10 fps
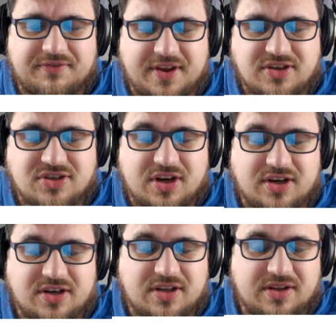
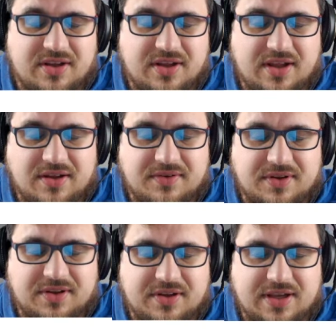venture
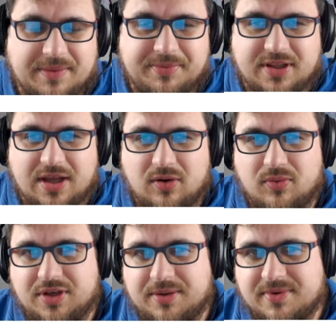e,
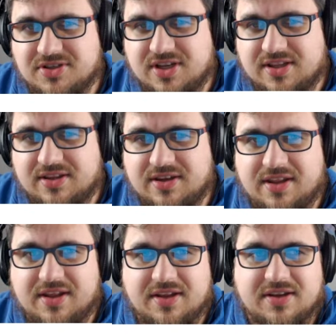kapitalu, nie masz
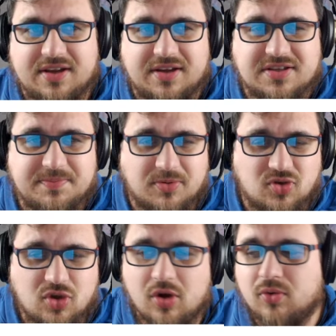żadnych e,
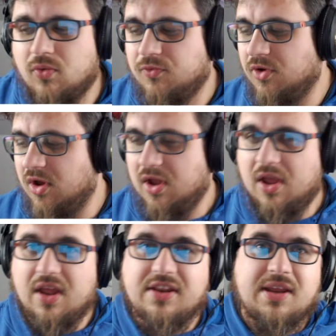sponsorów,
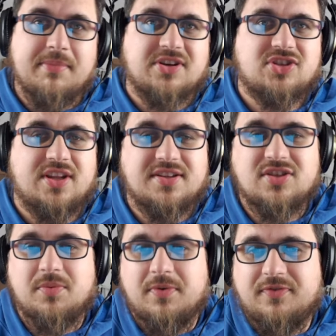nie masz żadnych
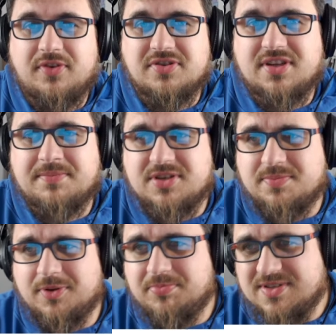zobowiązań przez
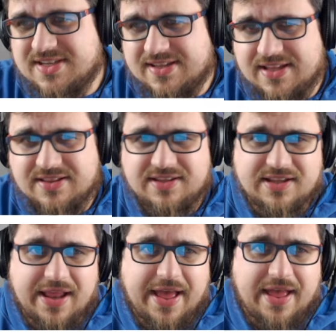podpisane
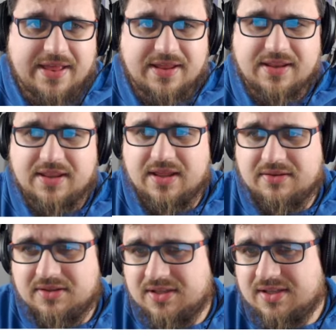deale,
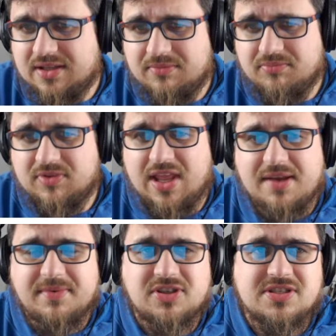i
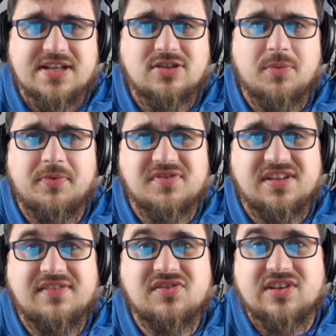nie że nas
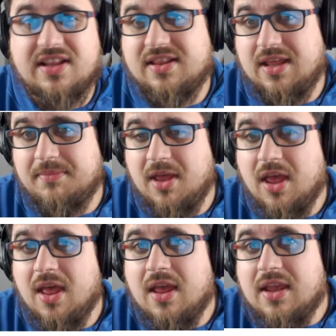obowiązany względem
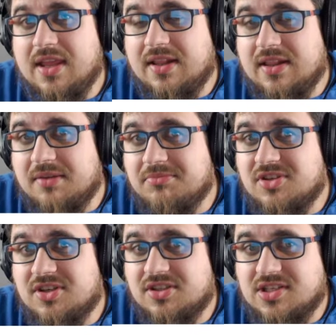innym
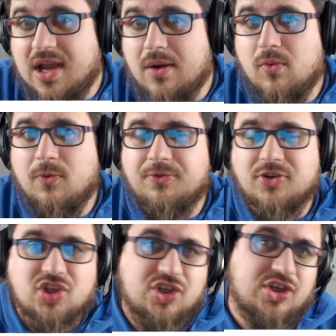działów
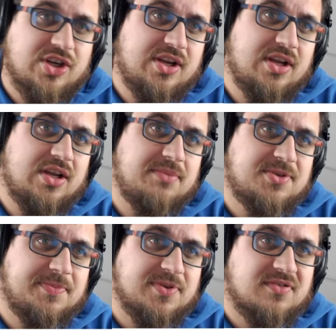czy
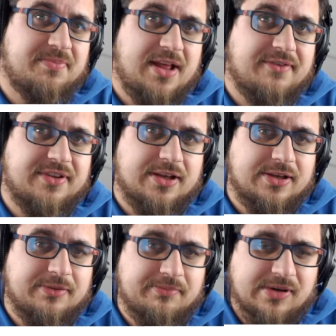przepisów prawnych.